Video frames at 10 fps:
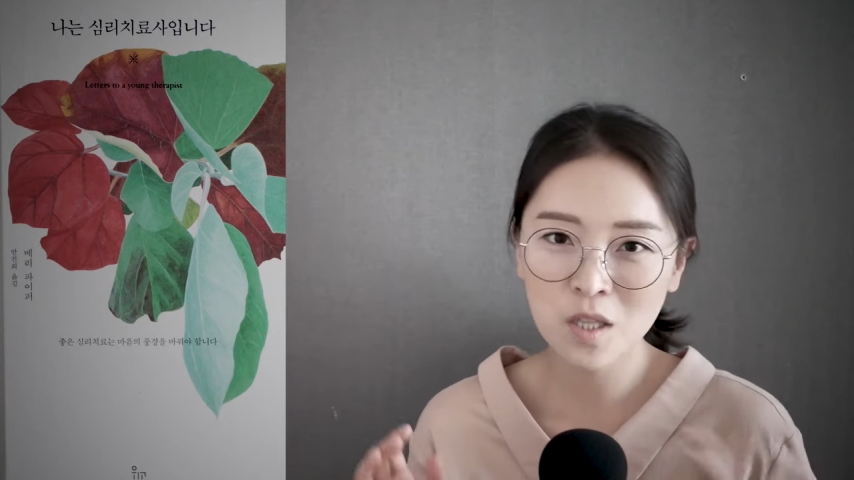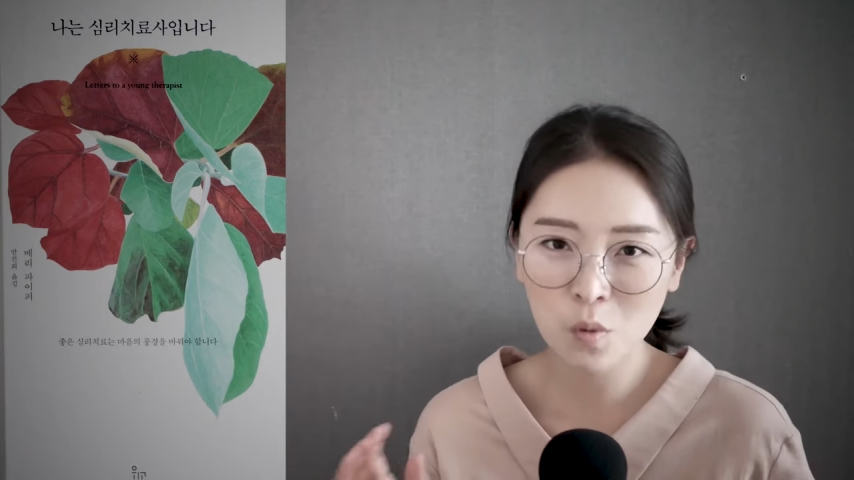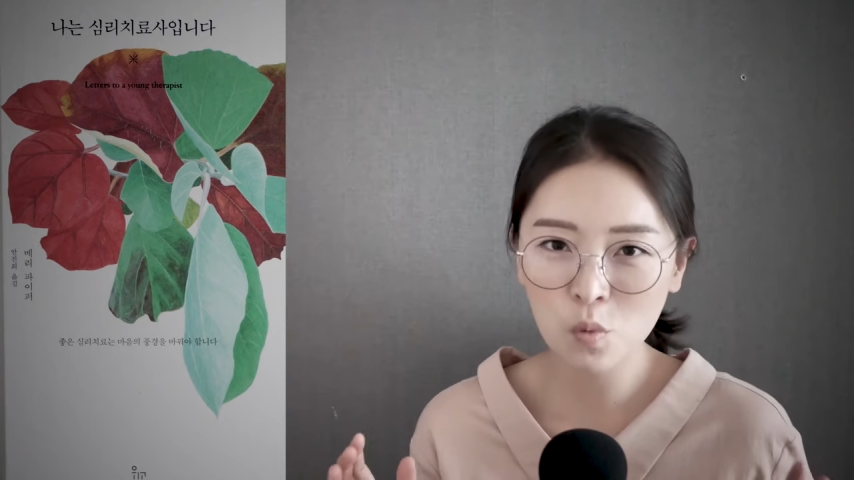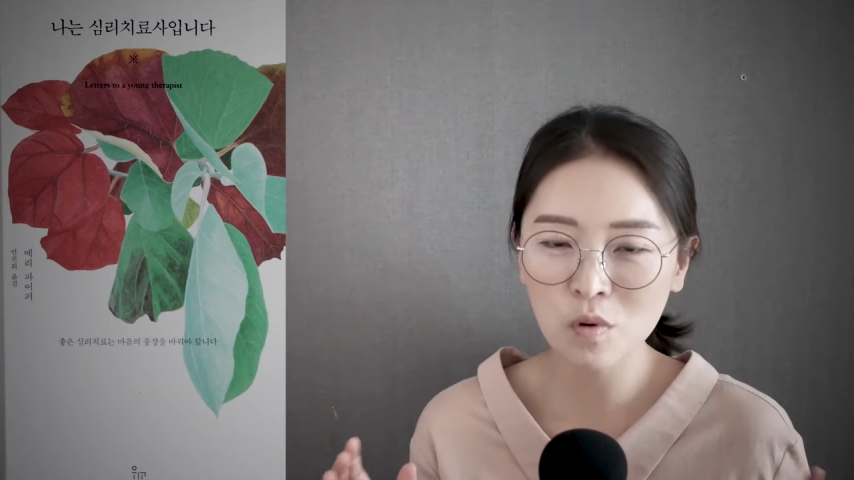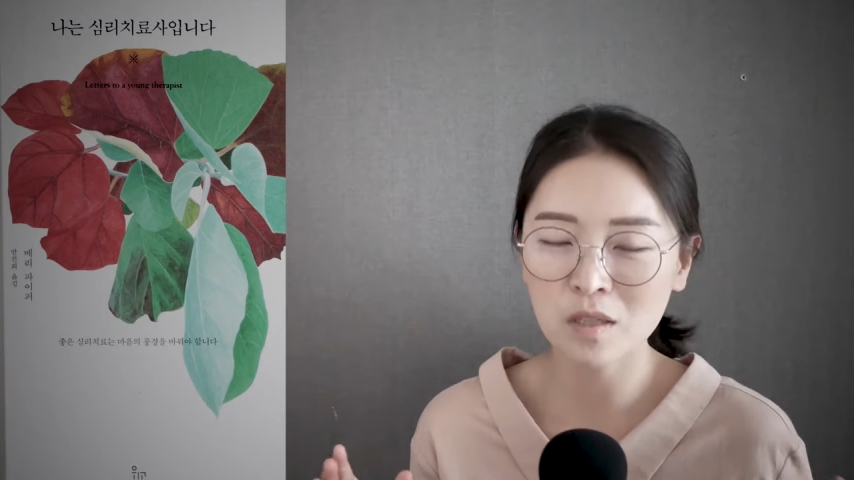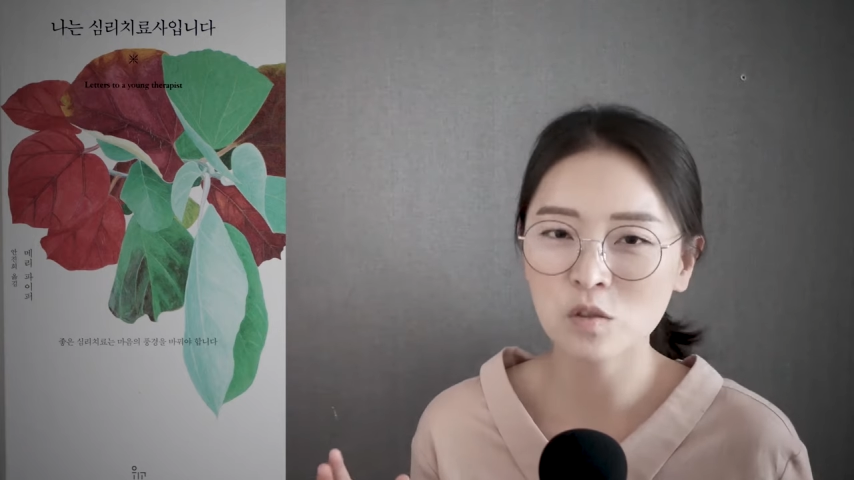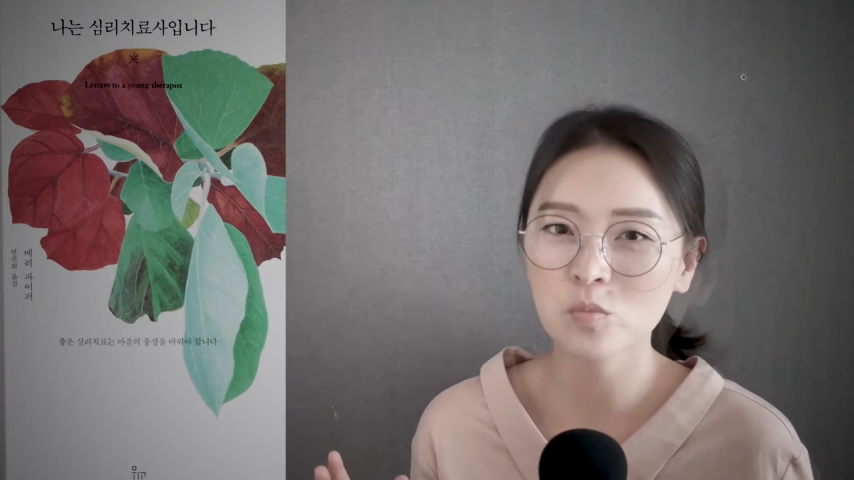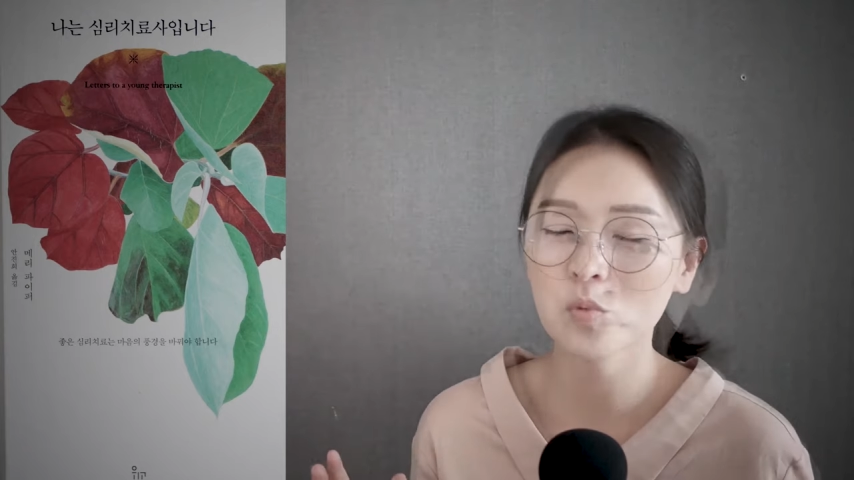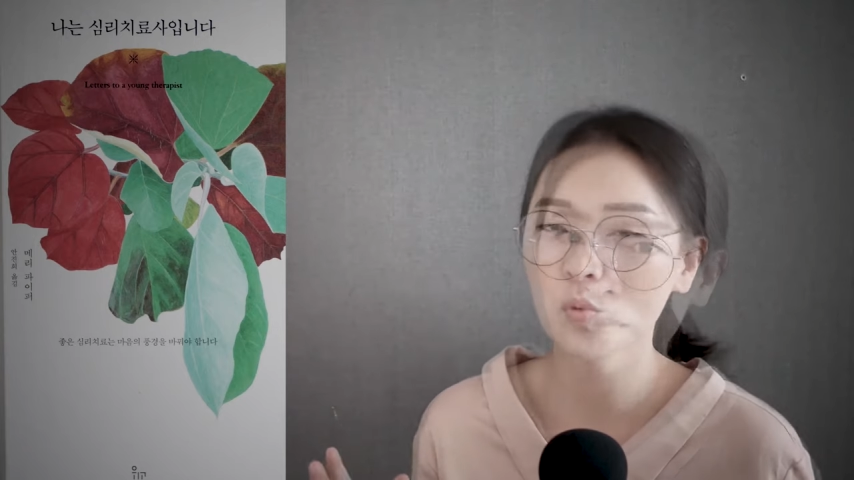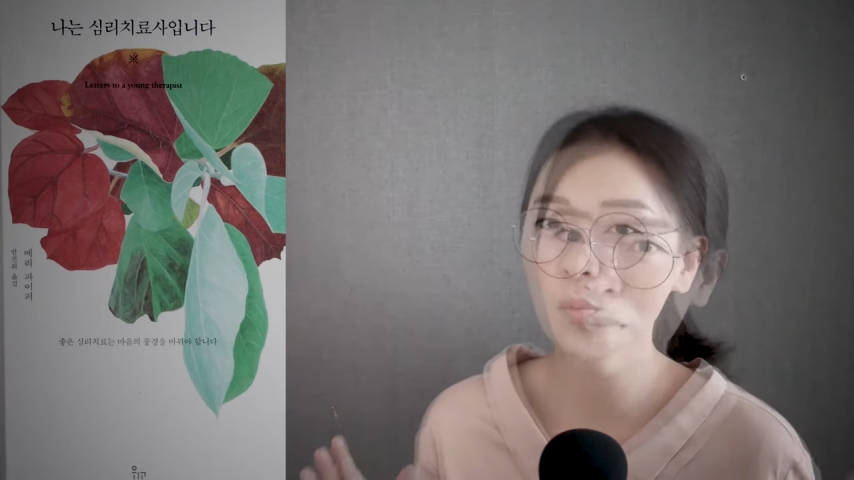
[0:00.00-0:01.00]
새로운
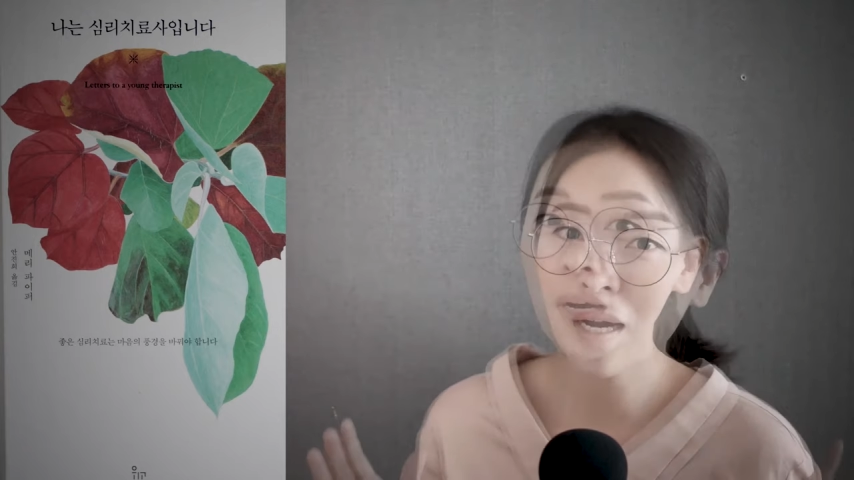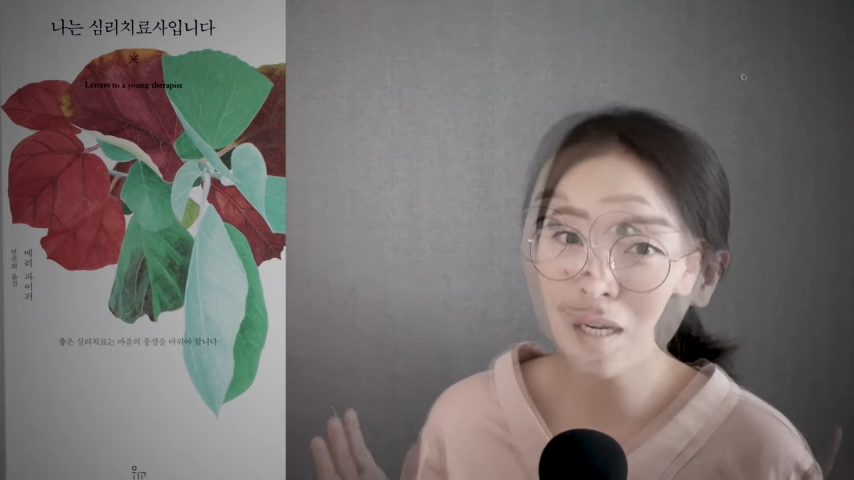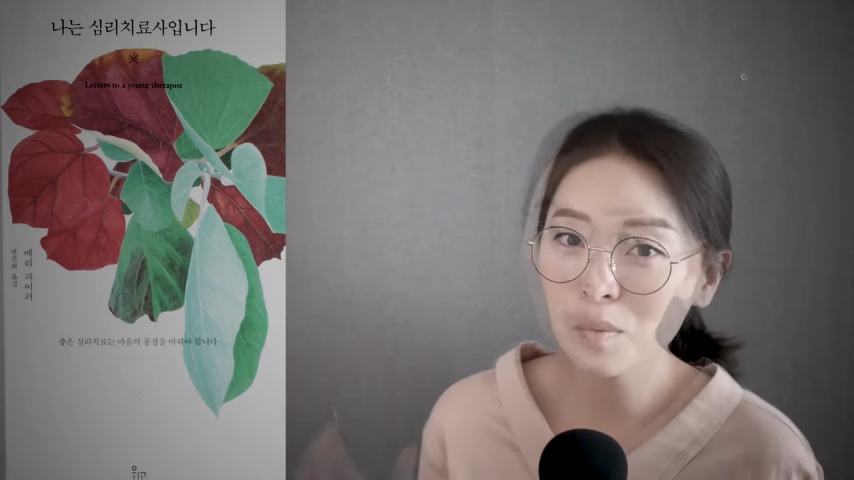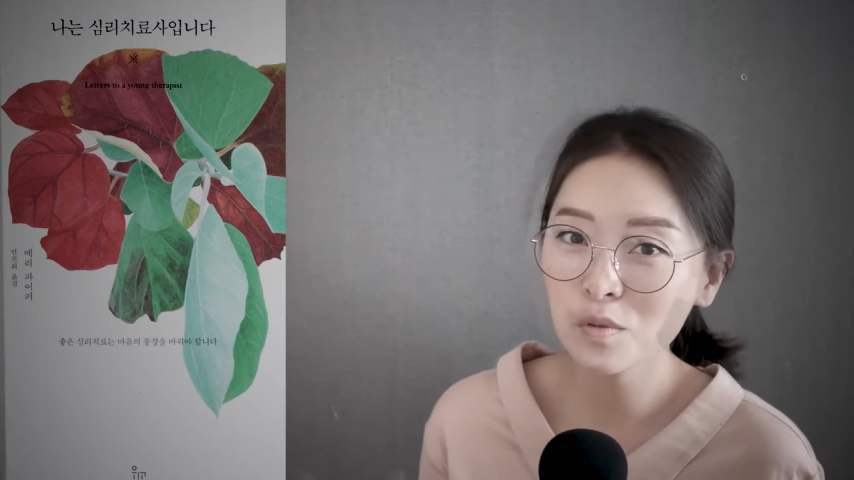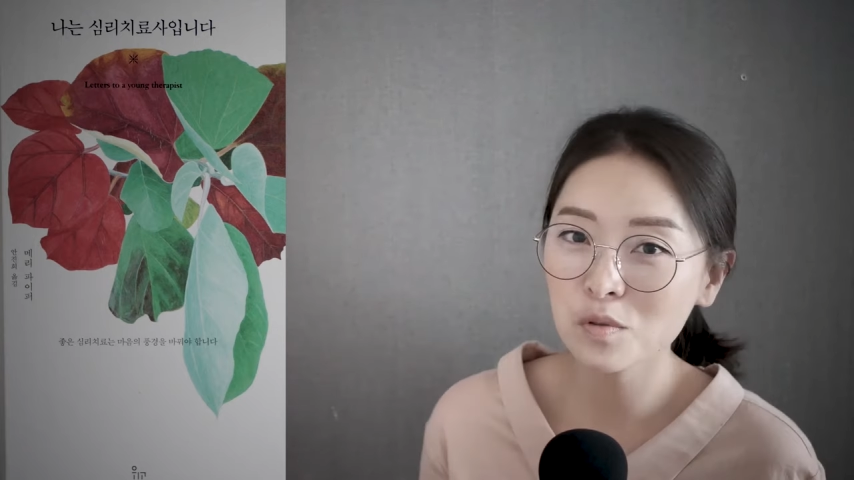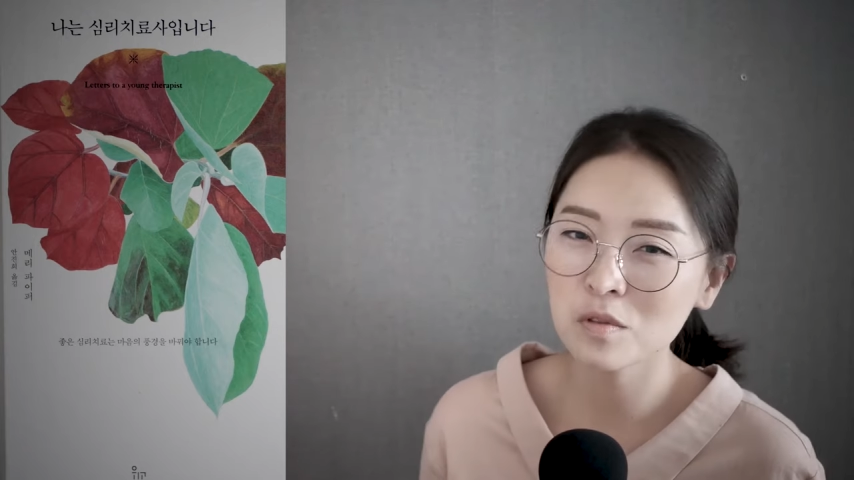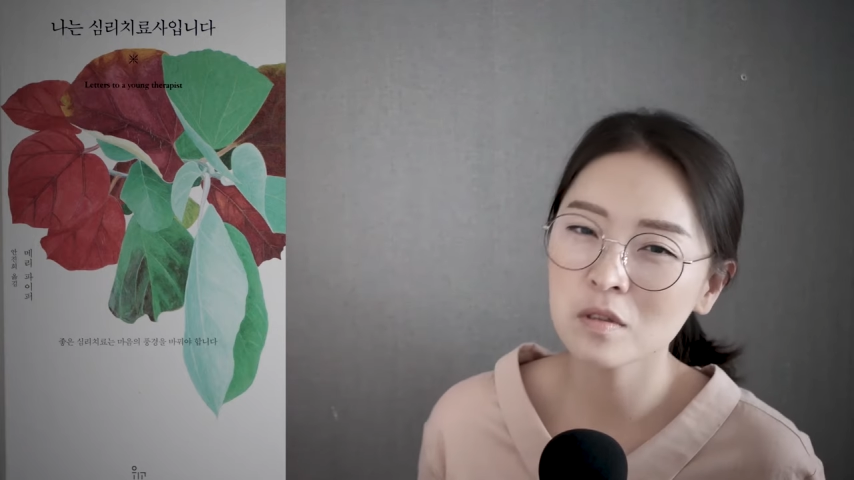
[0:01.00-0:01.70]
관점으로도 바라볼 수